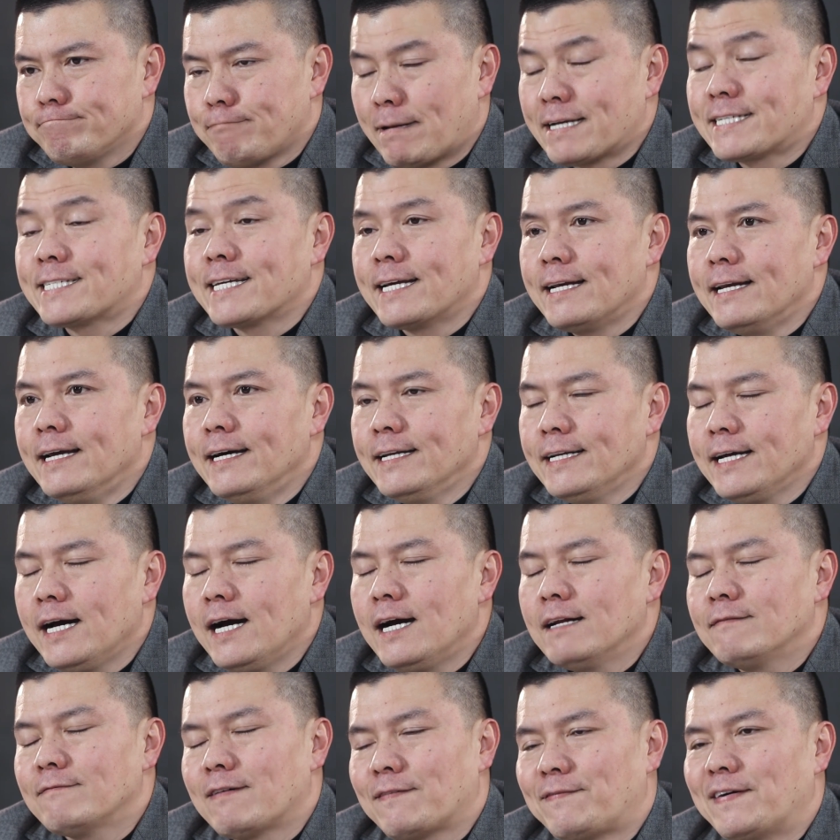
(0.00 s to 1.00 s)
bạn sẽ lớn
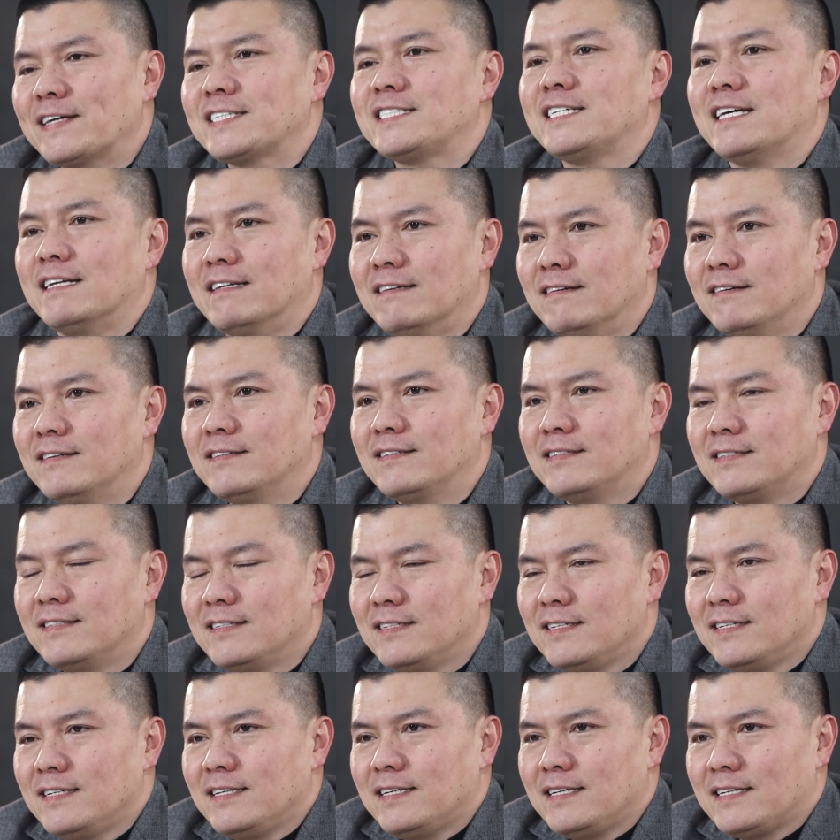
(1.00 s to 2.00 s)
hơn và phát triển hơn
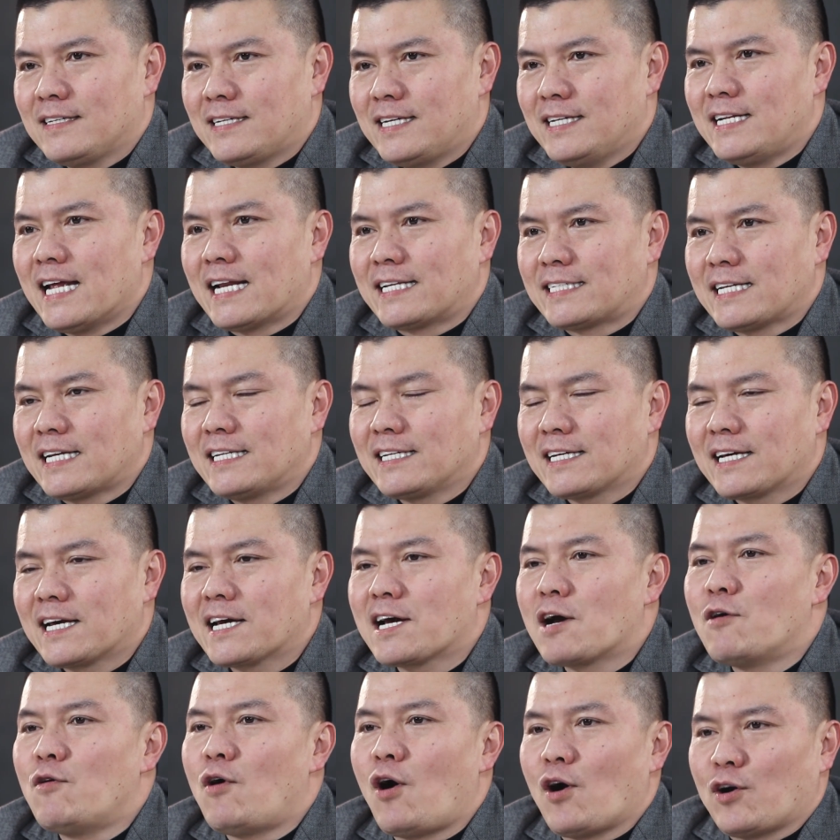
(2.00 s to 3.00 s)
khi đặt ra những
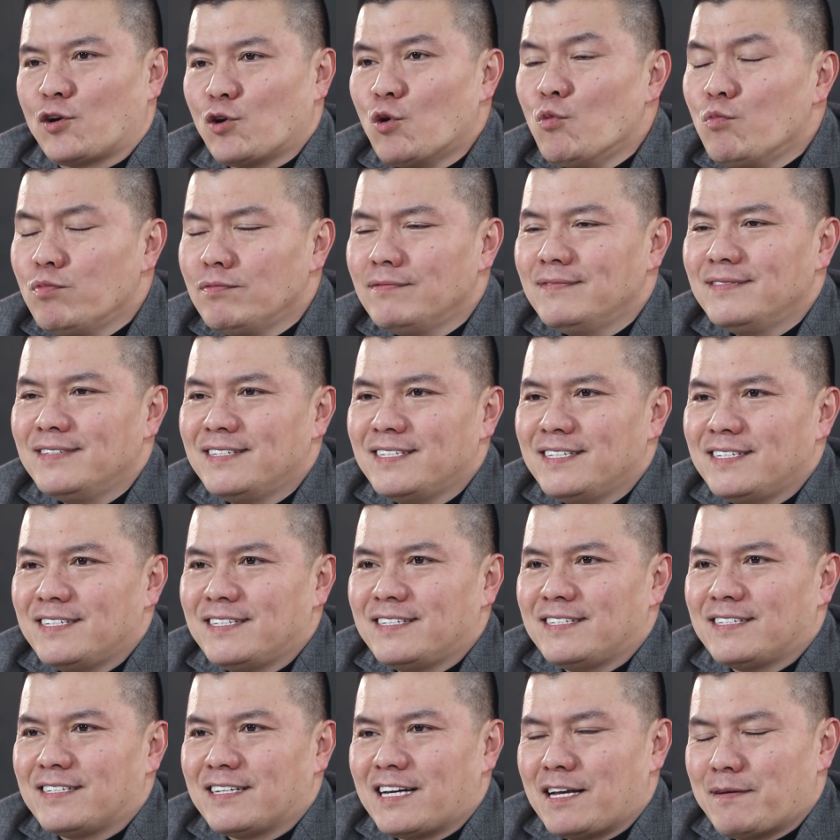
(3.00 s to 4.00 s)
cái câu hỏi đúng
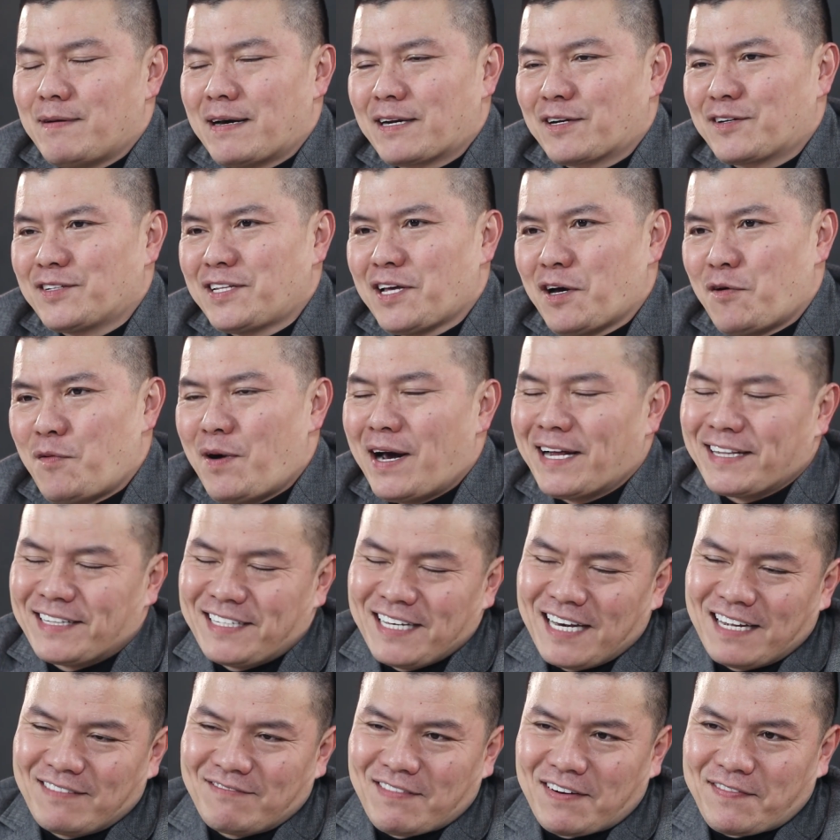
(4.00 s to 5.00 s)
để bạn có thể
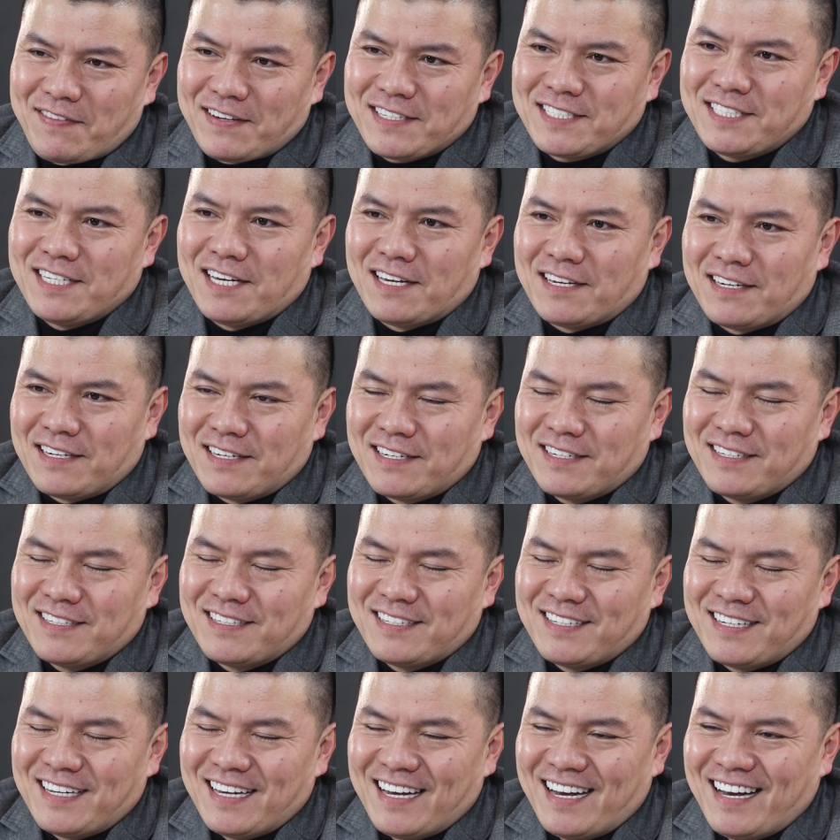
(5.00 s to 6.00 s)
hoàn thiện và phát triển.
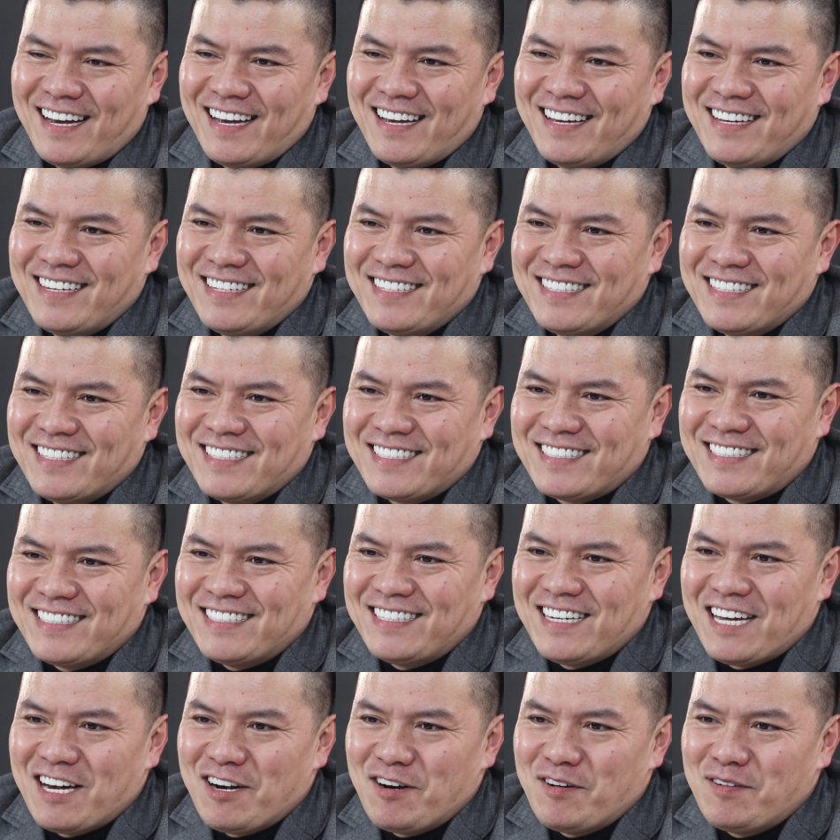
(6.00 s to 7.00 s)
Đấy.
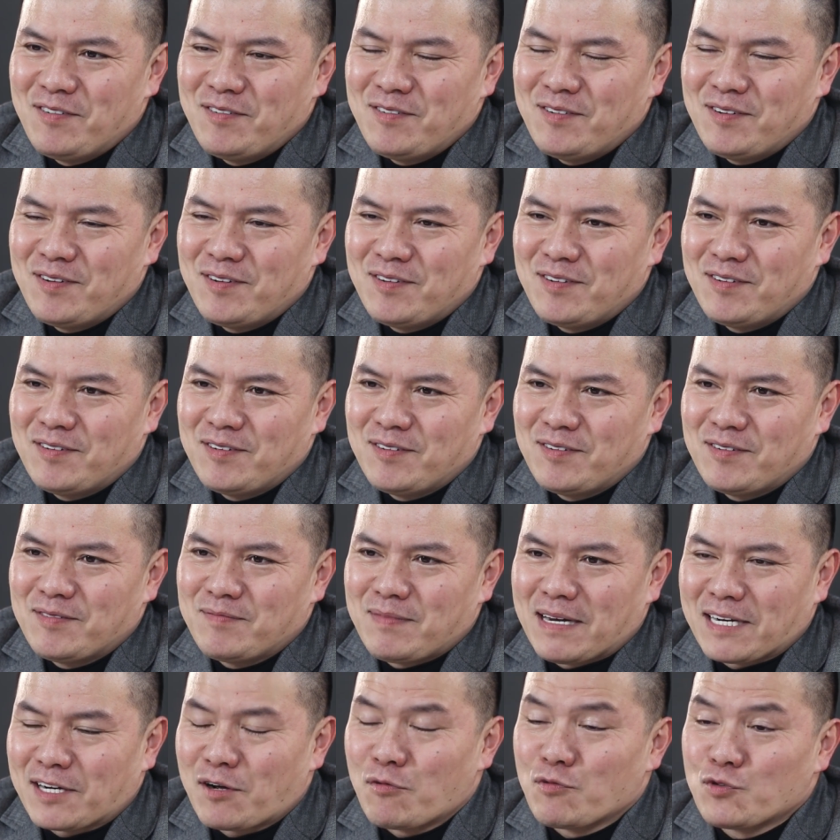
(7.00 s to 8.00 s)
Chứ nếu
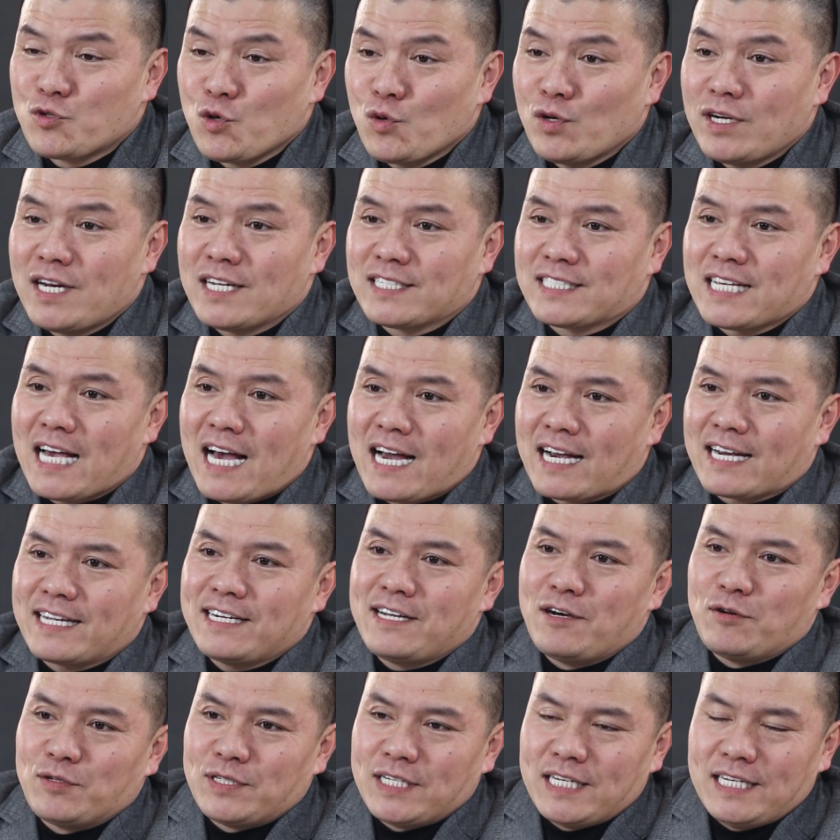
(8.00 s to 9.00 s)
bạn không rút được ra cái
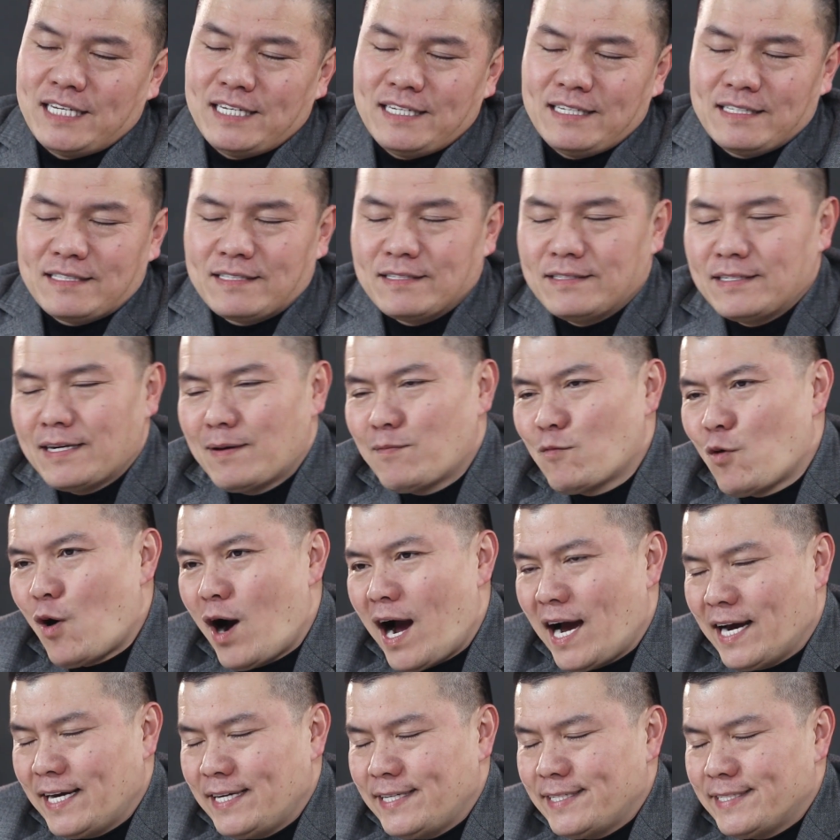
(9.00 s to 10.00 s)
điều gì từ năm
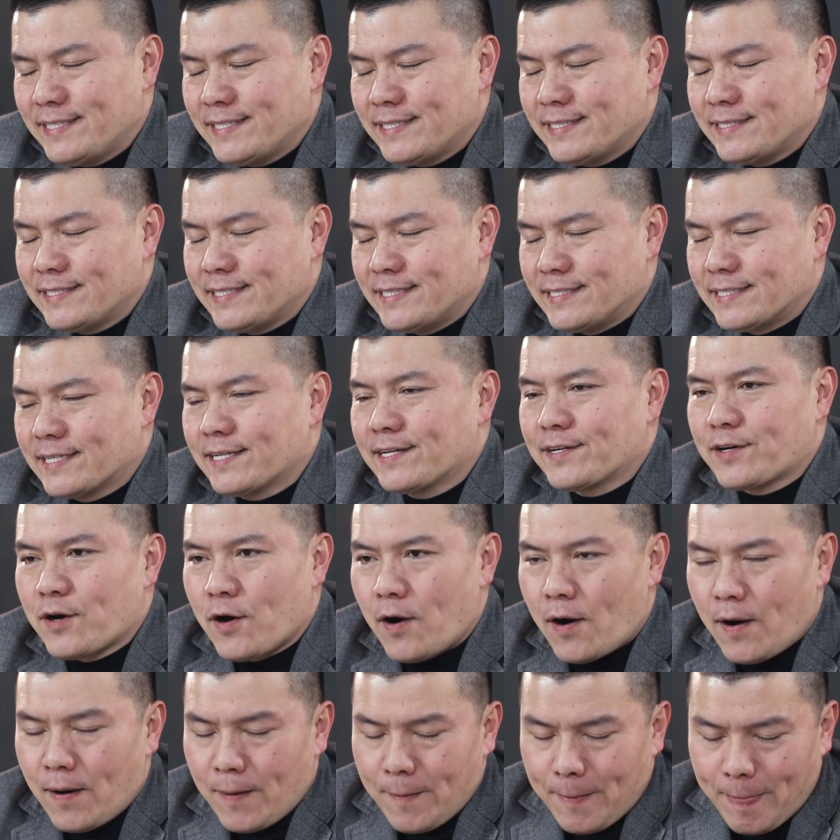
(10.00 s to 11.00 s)
ngoái thì rất là
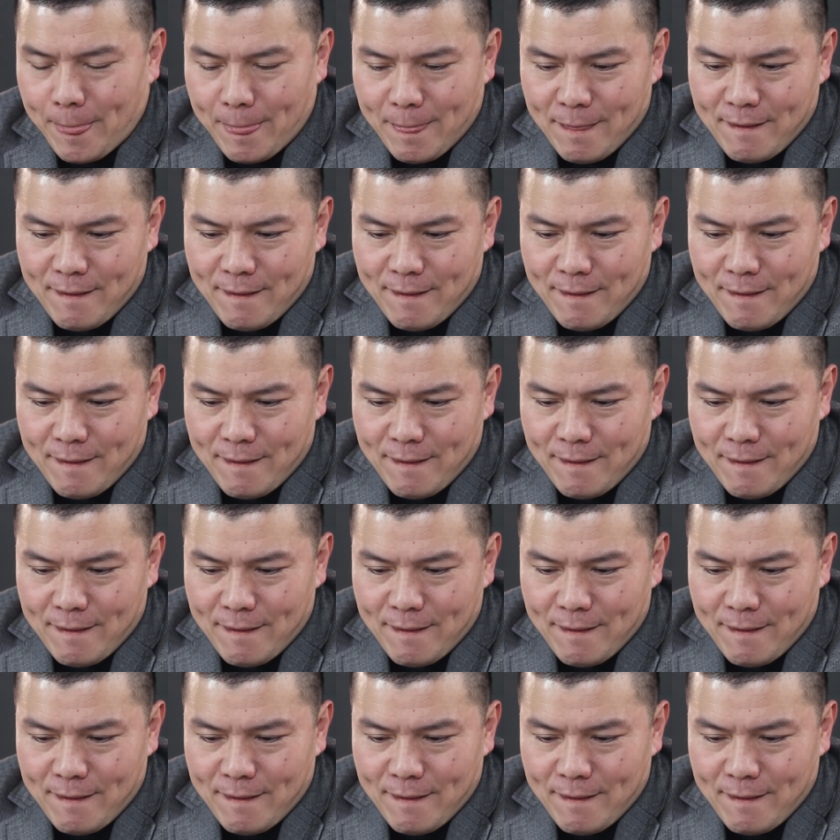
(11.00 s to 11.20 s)
khó.